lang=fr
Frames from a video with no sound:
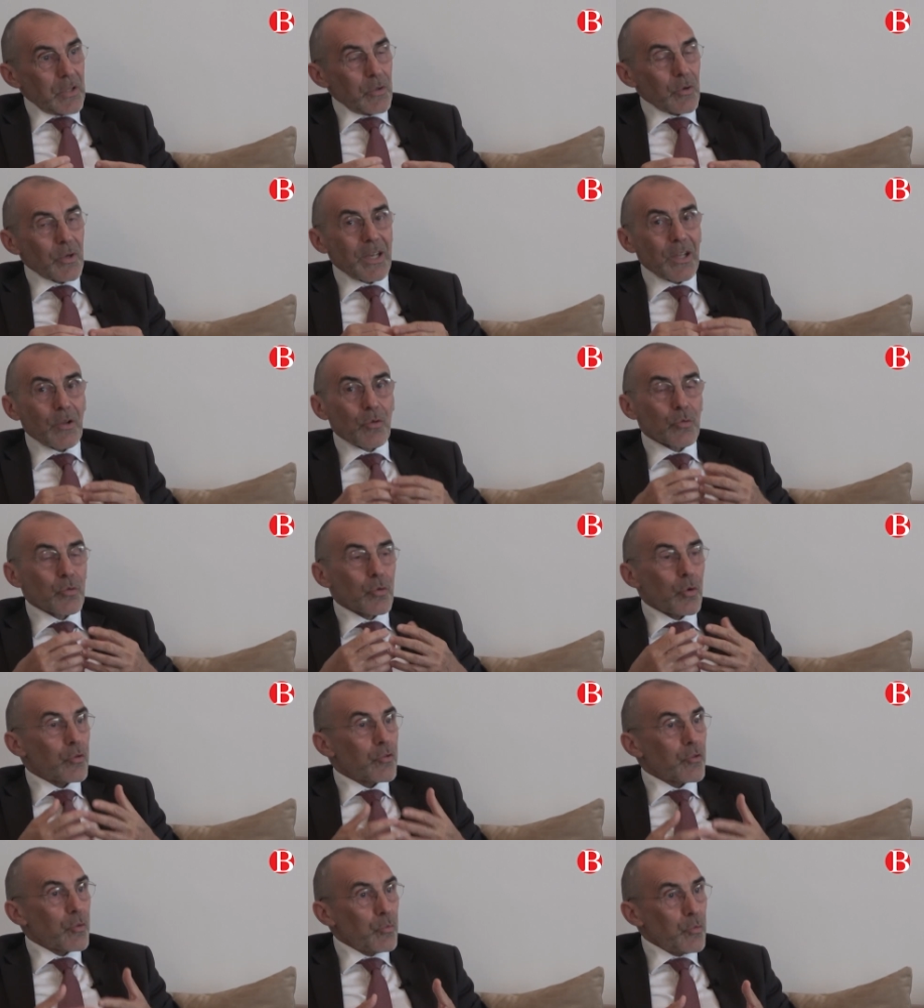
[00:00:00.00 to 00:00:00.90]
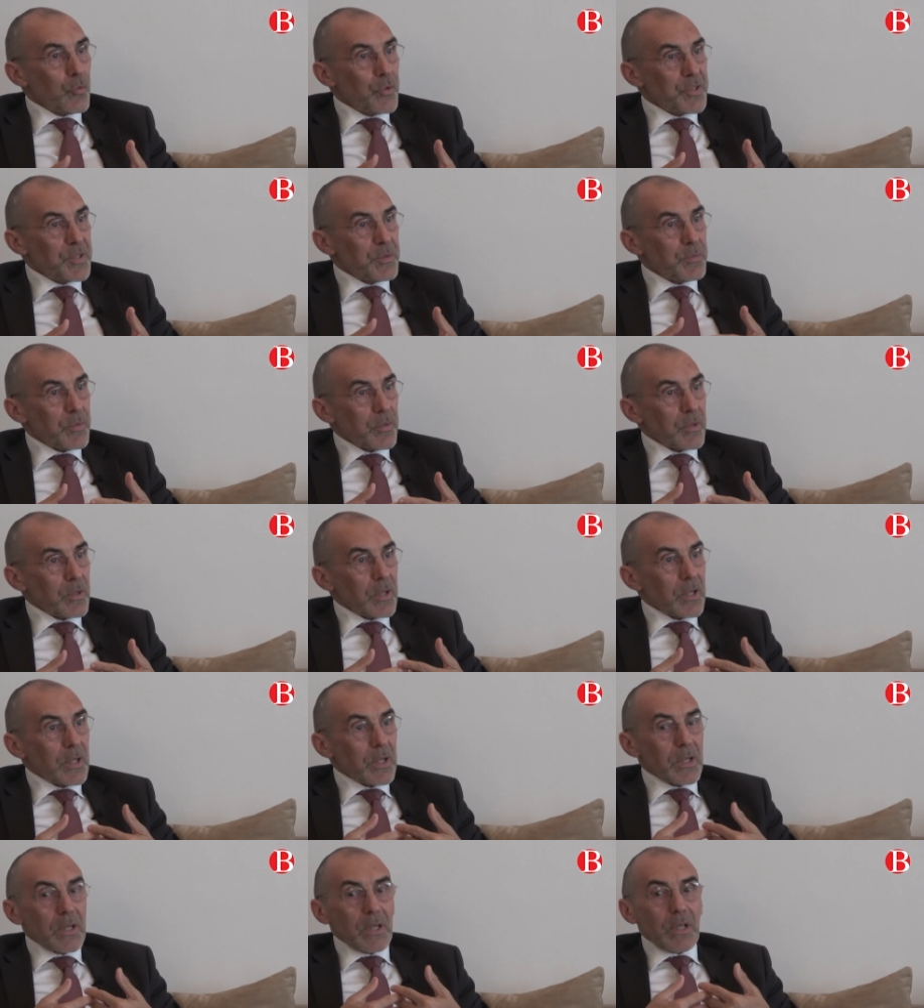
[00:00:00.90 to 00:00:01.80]
Donc les contrôles sont multiples.
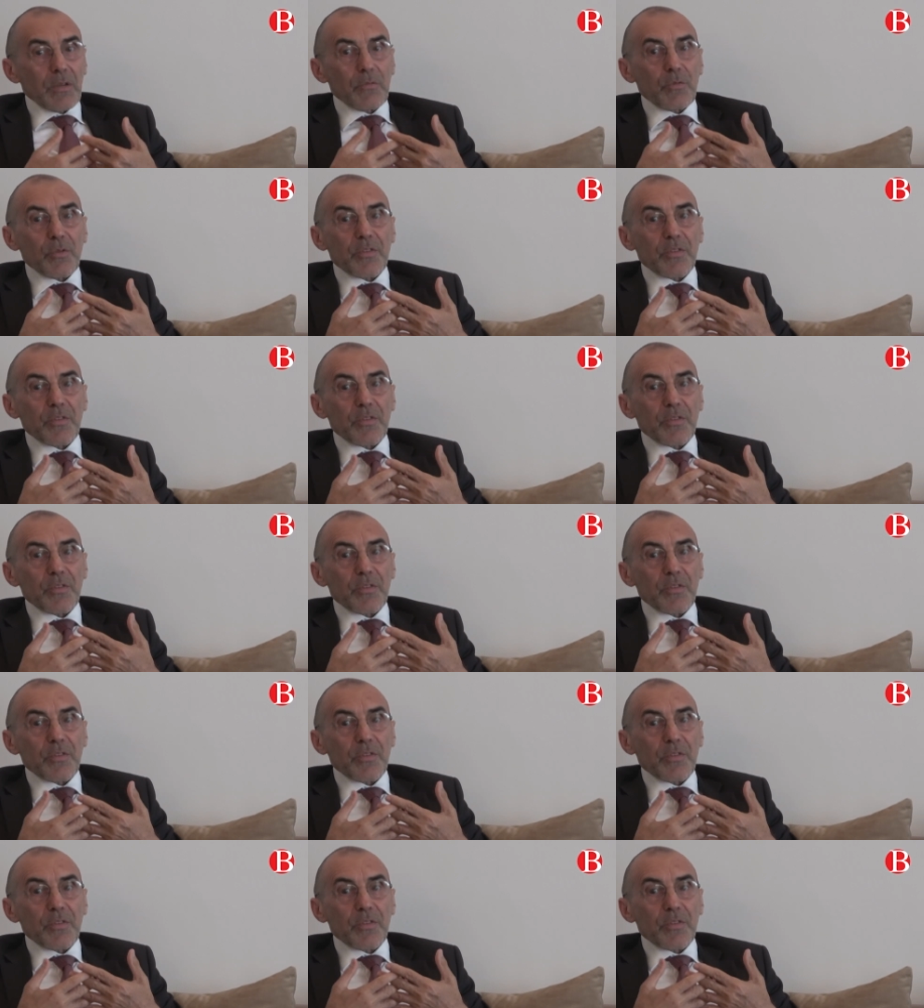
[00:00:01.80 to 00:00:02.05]
Il